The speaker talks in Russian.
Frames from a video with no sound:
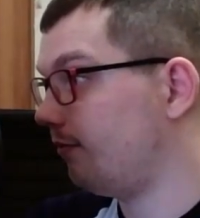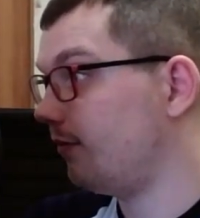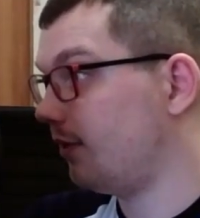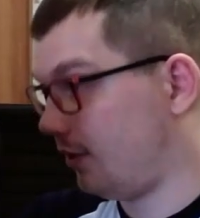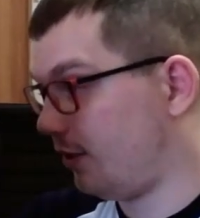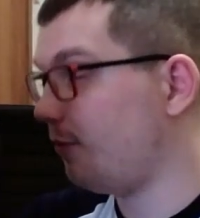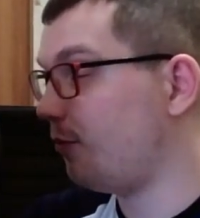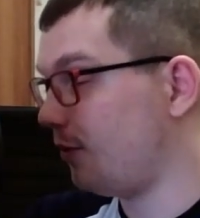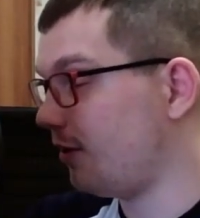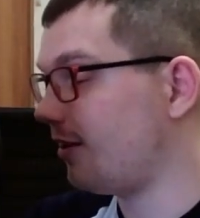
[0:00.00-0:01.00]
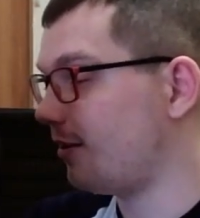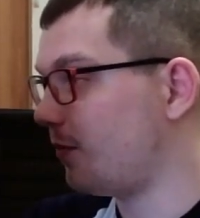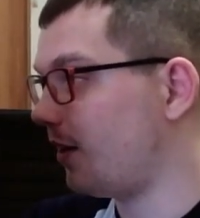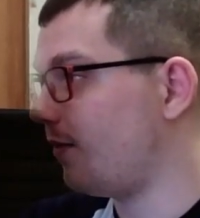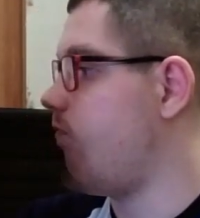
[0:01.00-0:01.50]
Сегодня сейчас
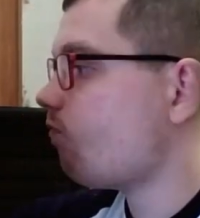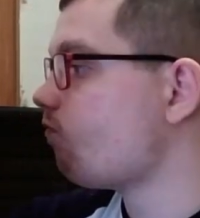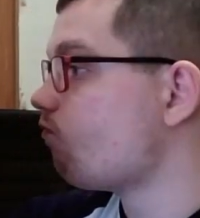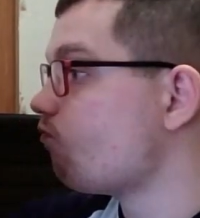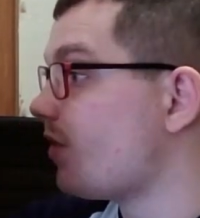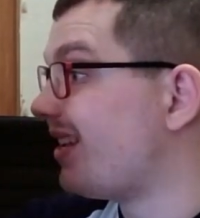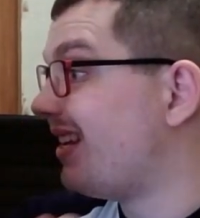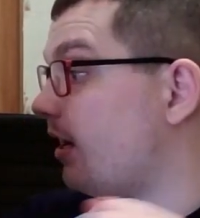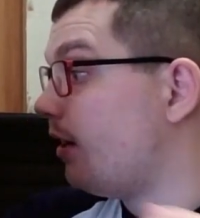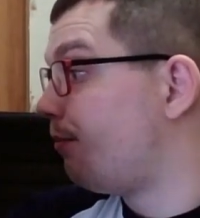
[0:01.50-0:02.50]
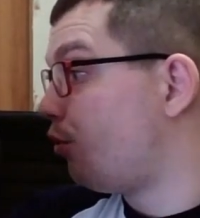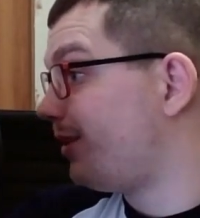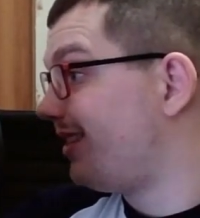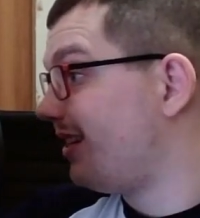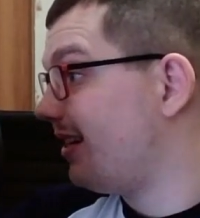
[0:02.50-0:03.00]
поговорим об этом.
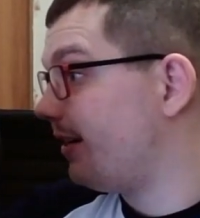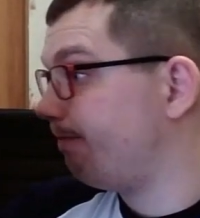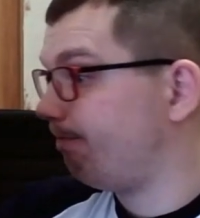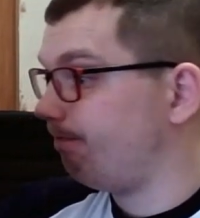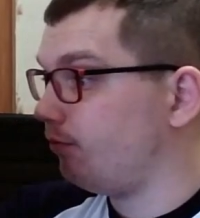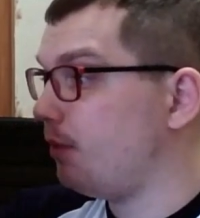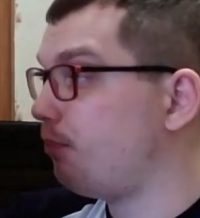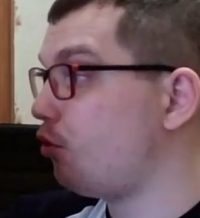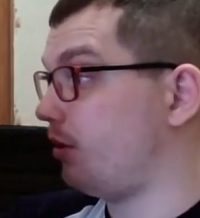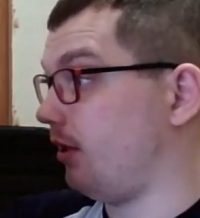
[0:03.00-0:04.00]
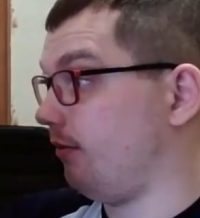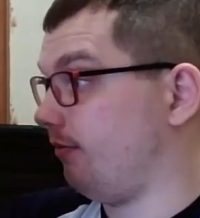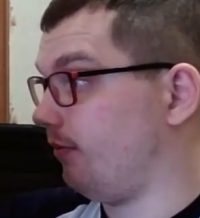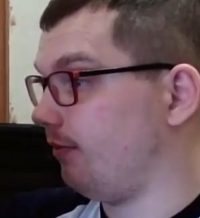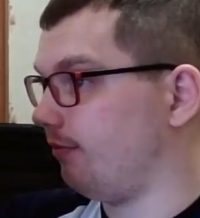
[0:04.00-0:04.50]
Просто, не просто,
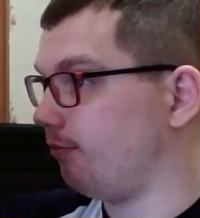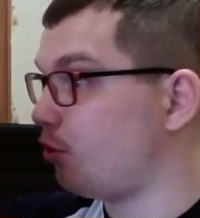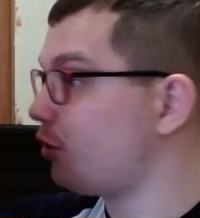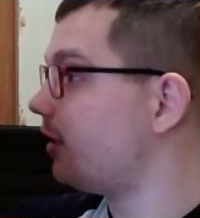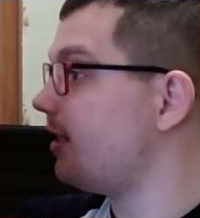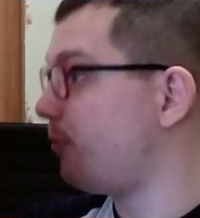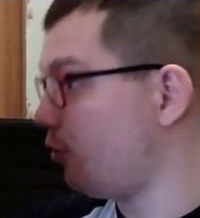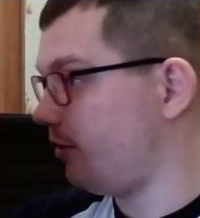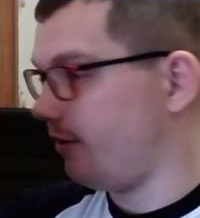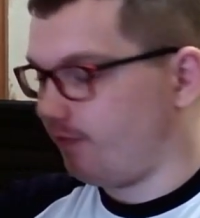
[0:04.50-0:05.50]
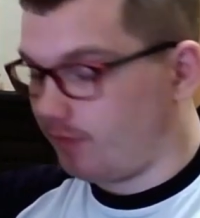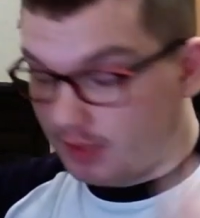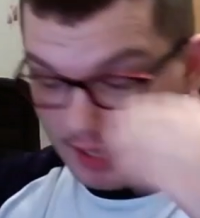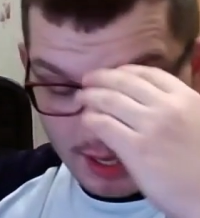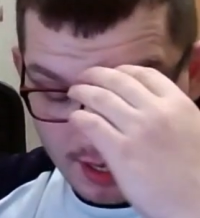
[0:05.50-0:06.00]
просто не просто,
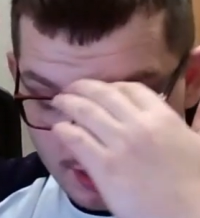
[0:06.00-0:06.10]
я